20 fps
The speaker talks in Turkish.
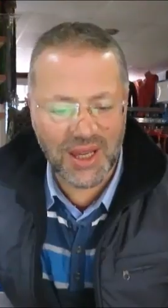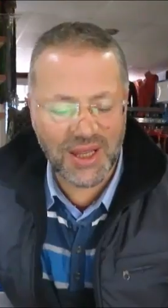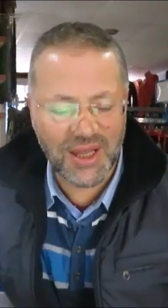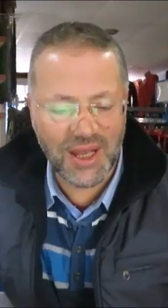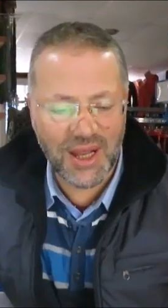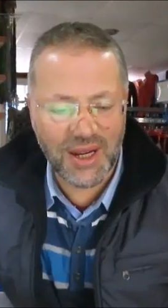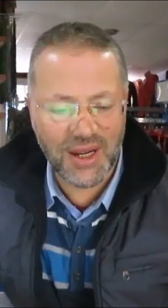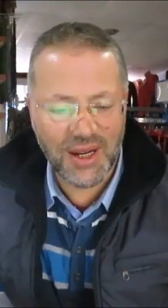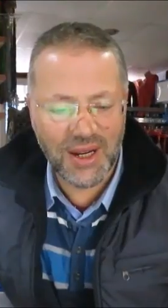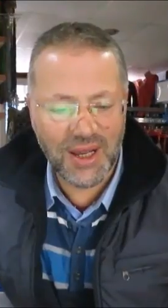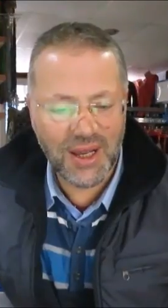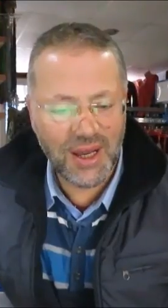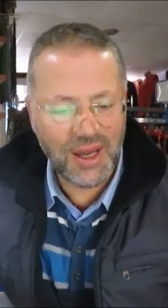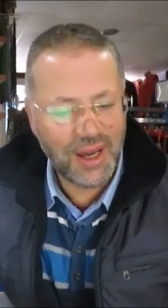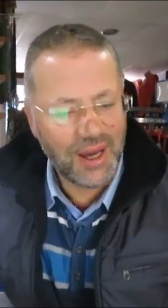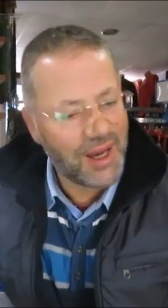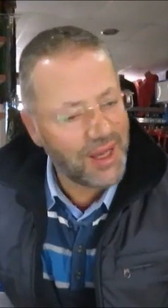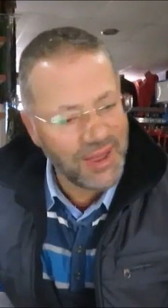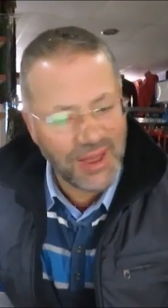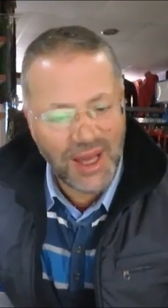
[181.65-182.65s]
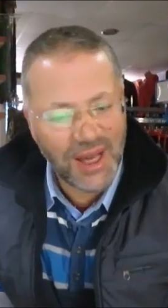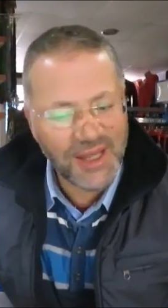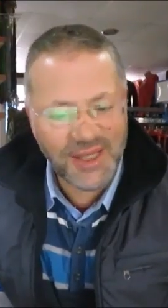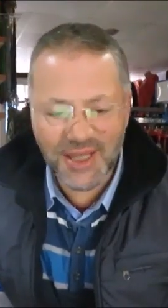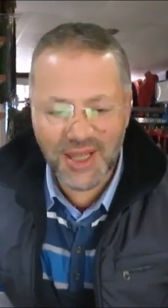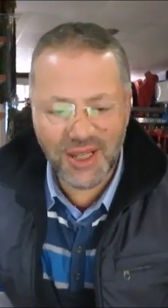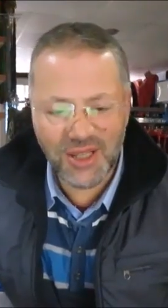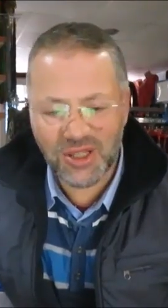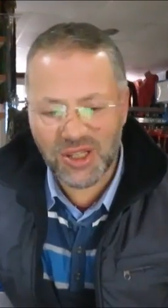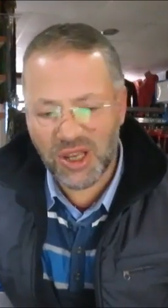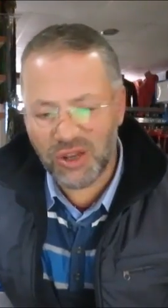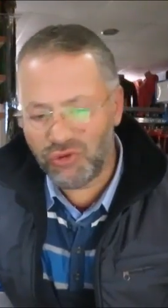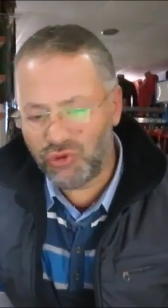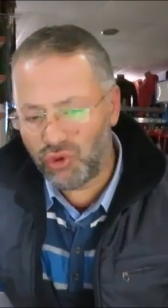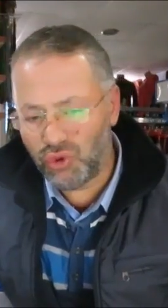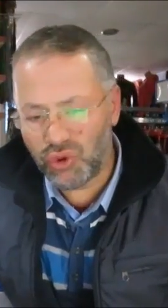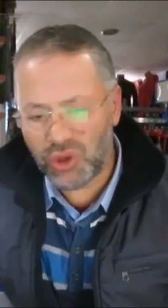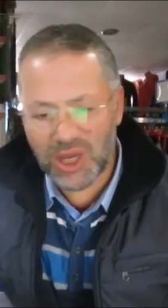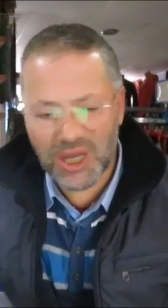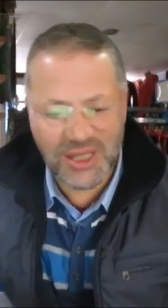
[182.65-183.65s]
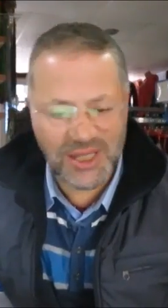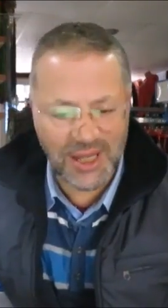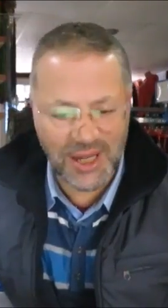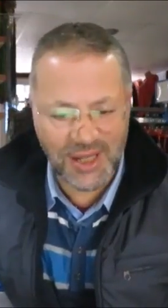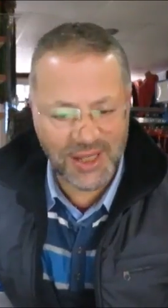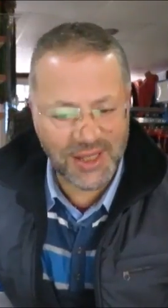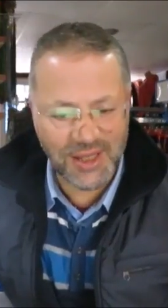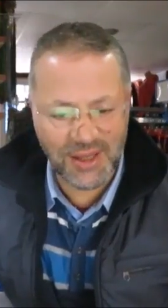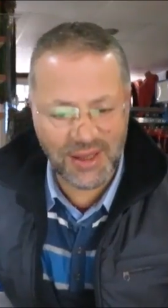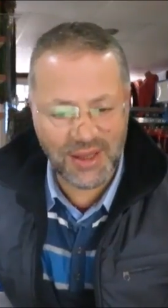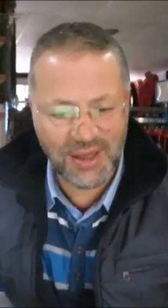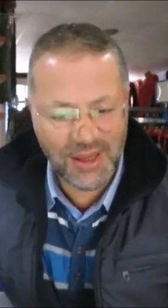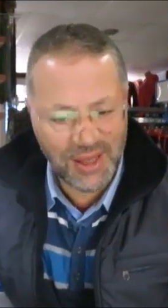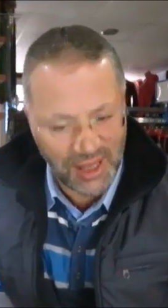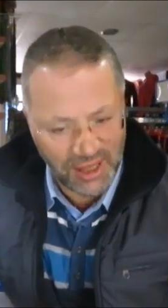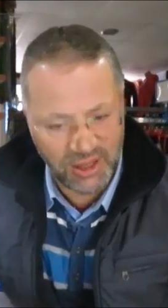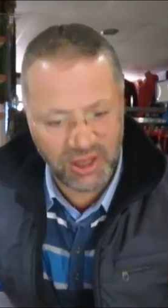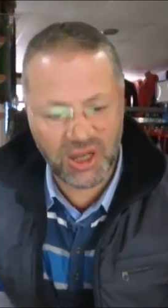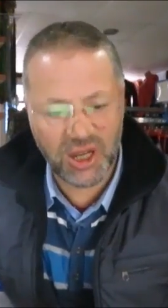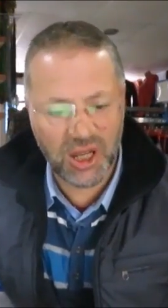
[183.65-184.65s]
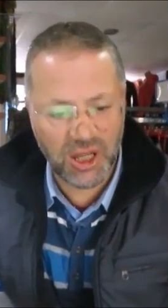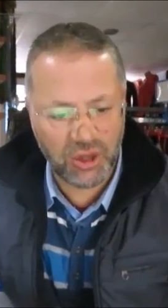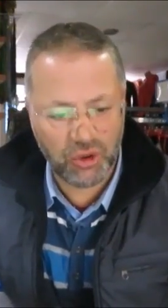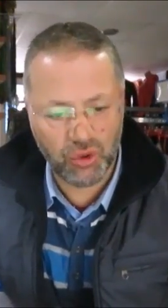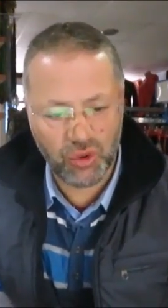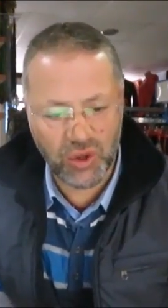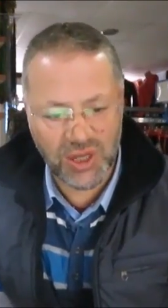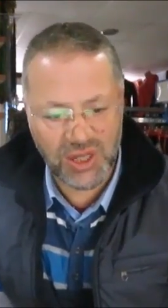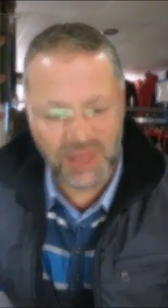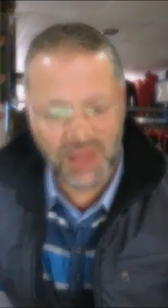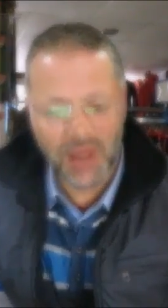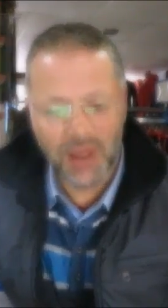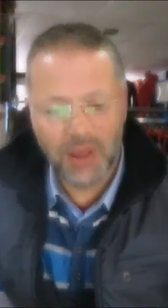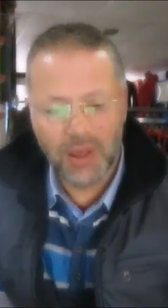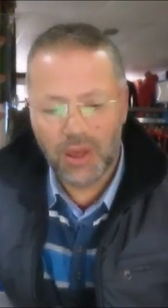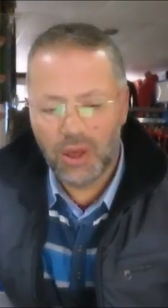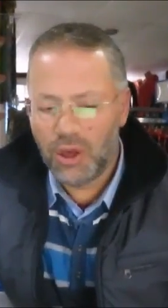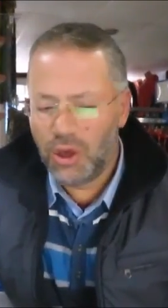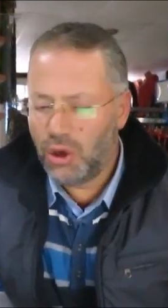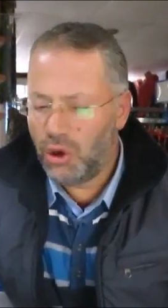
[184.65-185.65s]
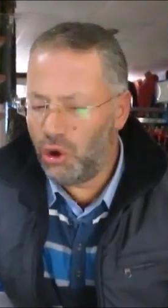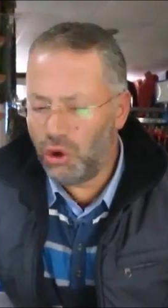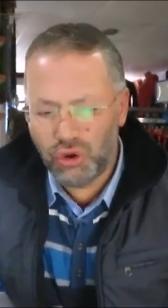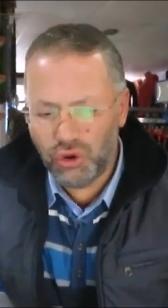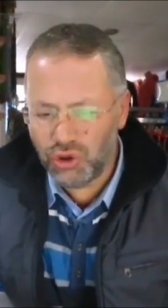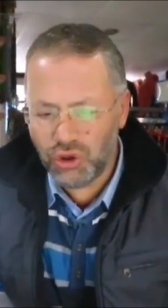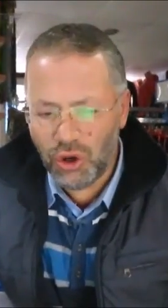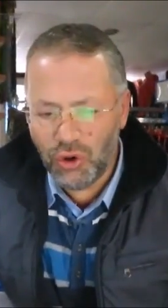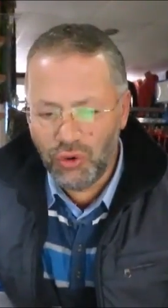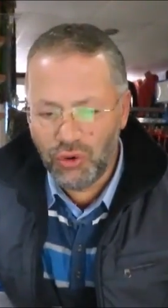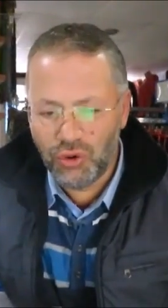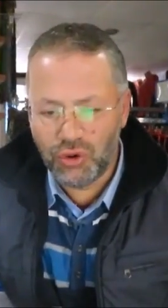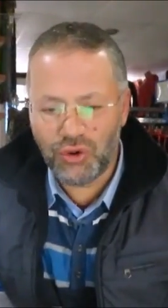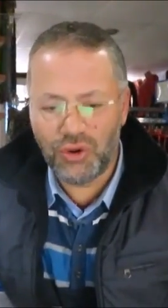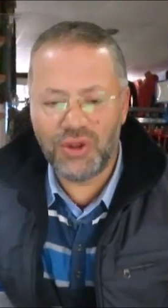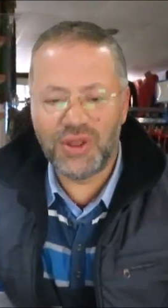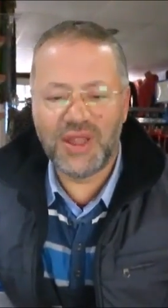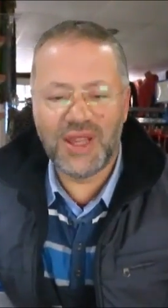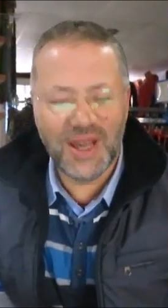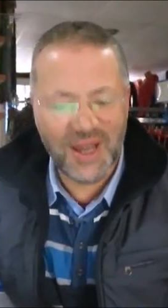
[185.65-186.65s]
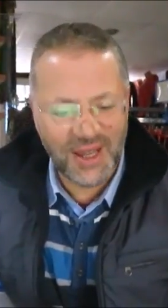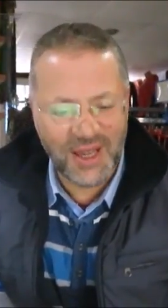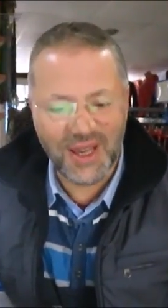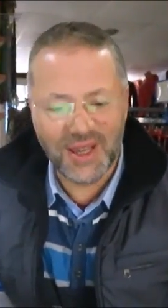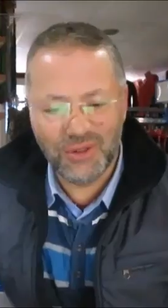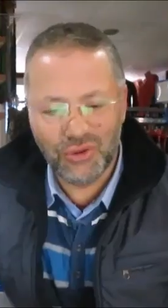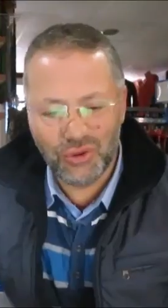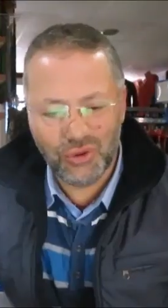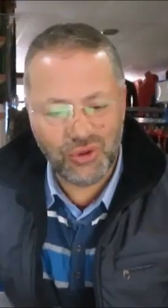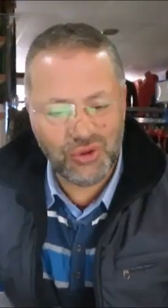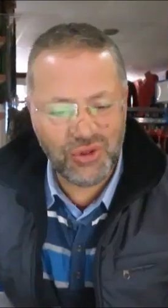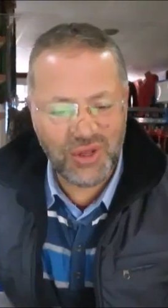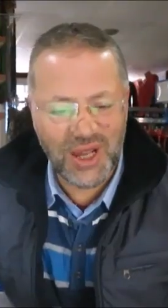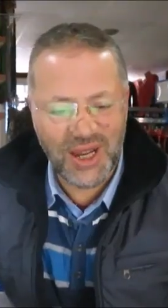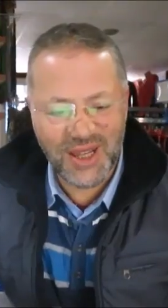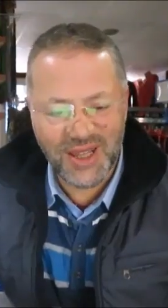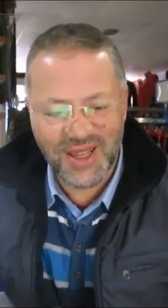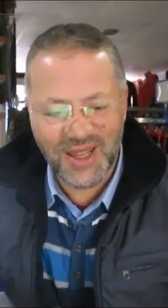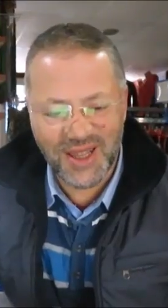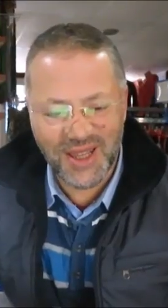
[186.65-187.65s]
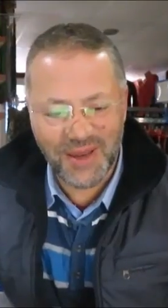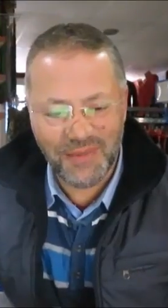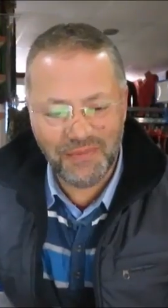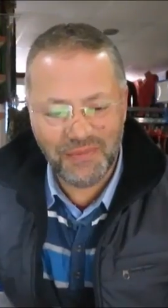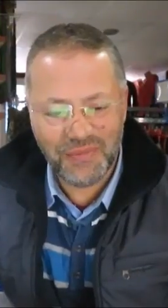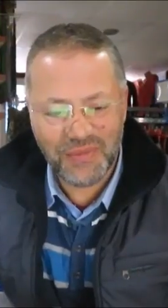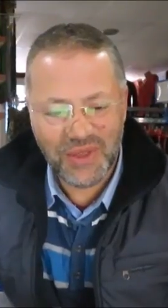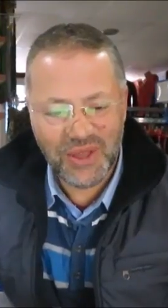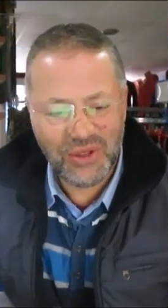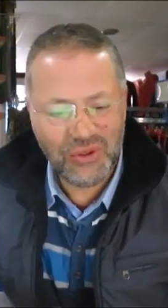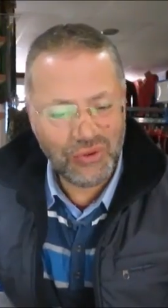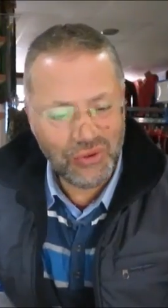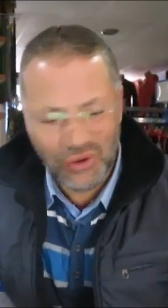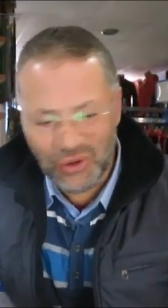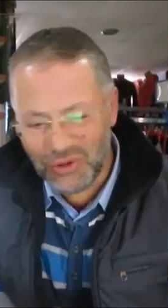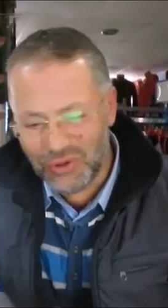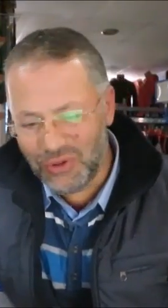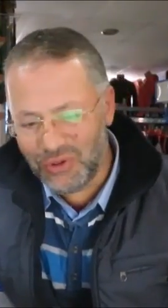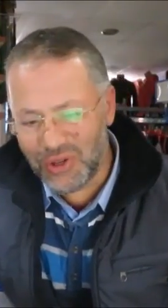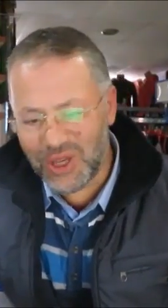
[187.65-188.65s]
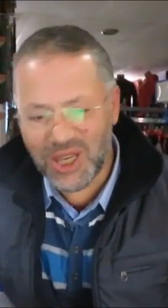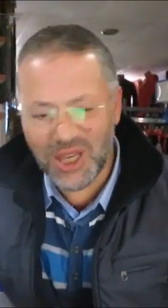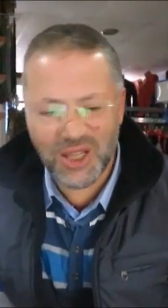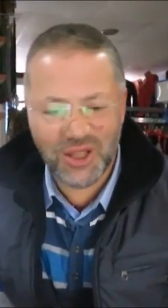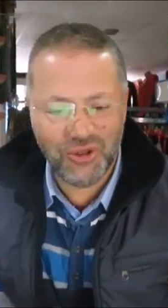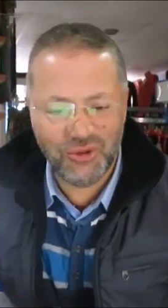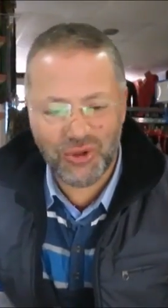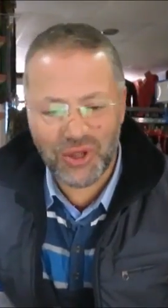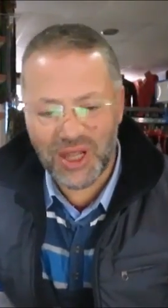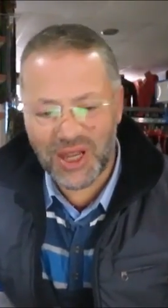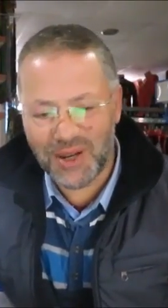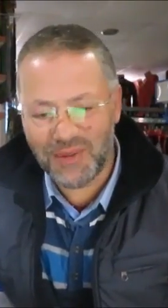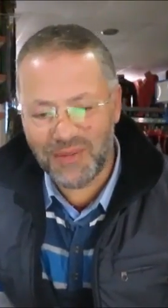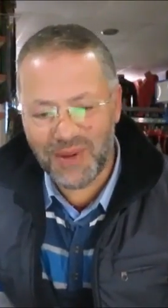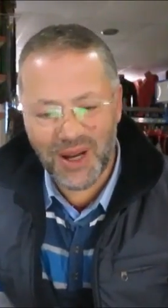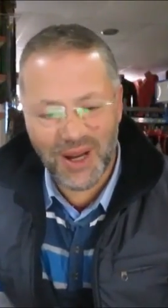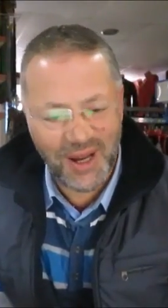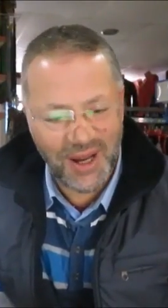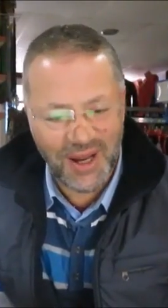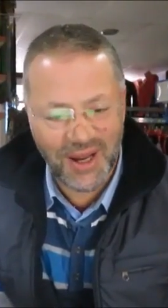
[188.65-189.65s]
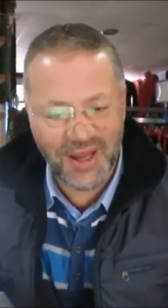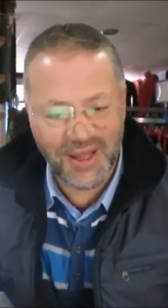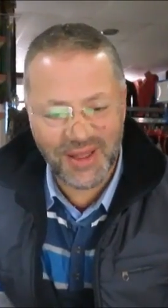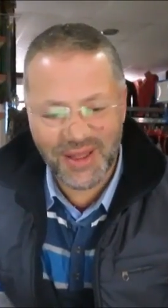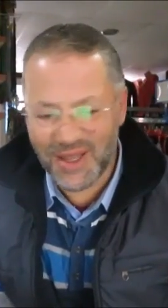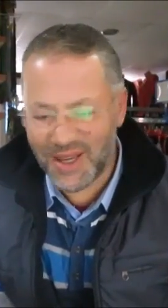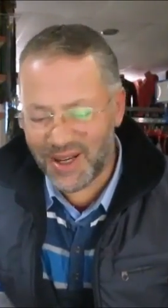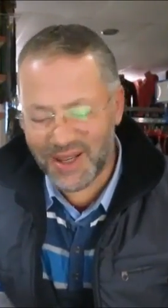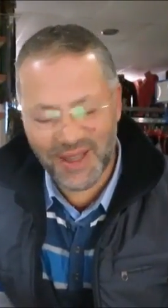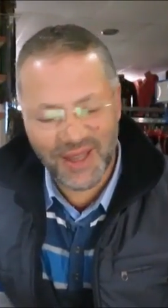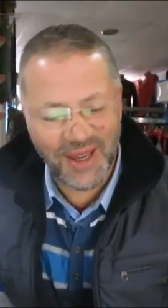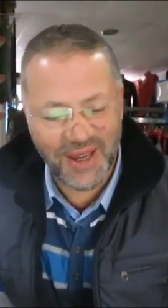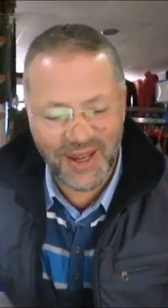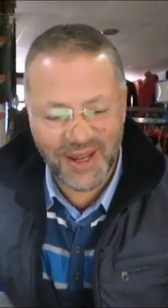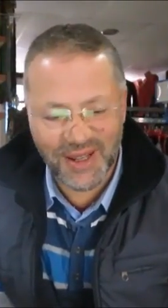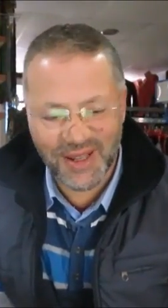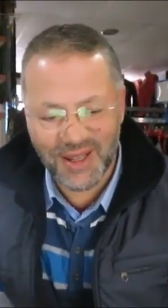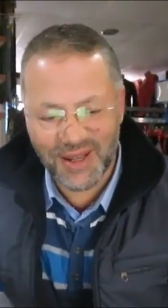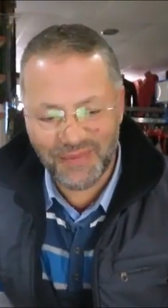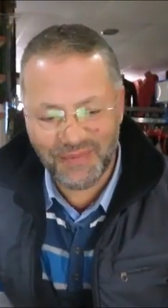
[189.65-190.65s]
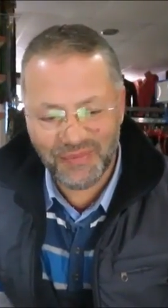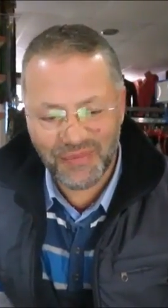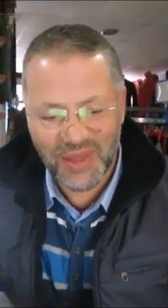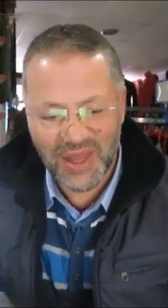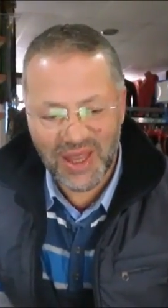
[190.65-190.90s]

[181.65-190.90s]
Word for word: keder. Allah seni sevdiğinge sarsın denir ilk özde. Öküz ohuru derken Dursun Ali dedem, gönlünü giydiklerim ha derdi herdem.